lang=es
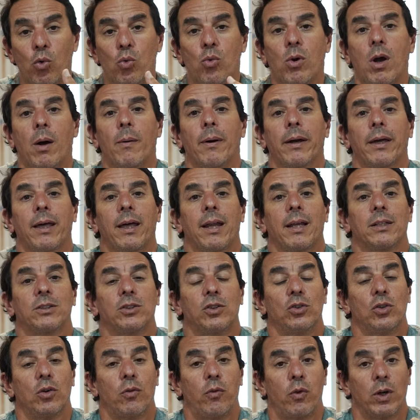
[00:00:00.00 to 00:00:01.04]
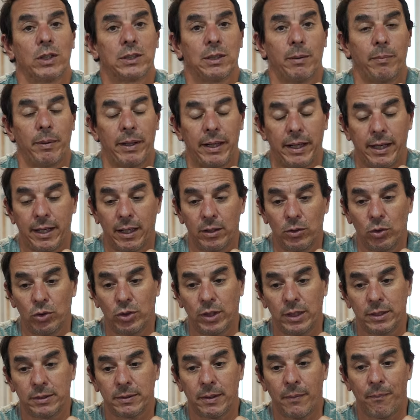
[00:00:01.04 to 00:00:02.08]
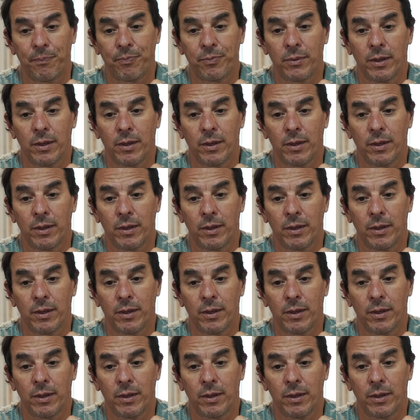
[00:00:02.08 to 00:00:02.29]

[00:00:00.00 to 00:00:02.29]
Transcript: nunca va a quedar haciendo fuerza pareja. Entonces,